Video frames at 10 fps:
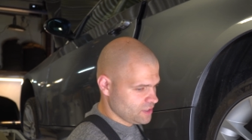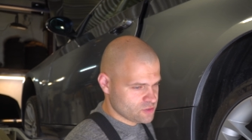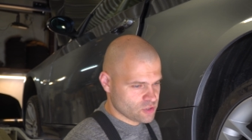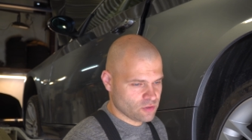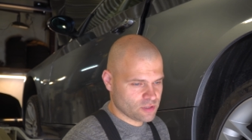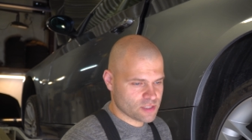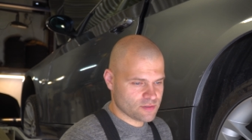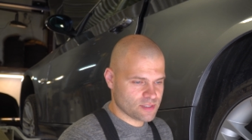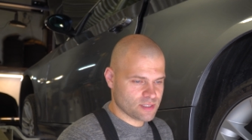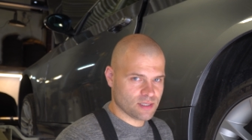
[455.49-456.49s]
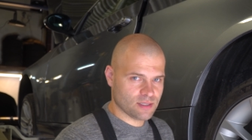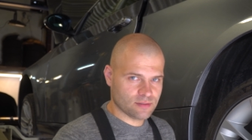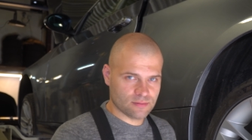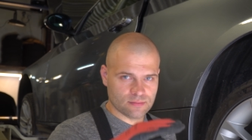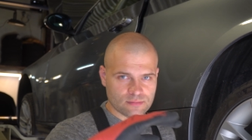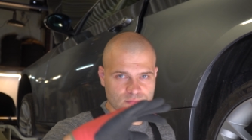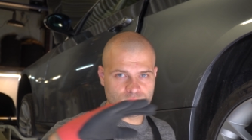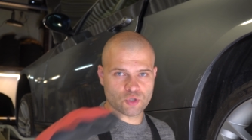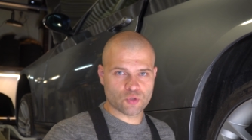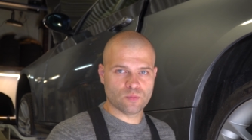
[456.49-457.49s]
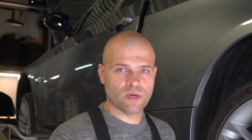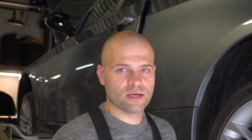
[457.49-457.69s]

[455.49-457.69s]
антикор назвать, а шуба,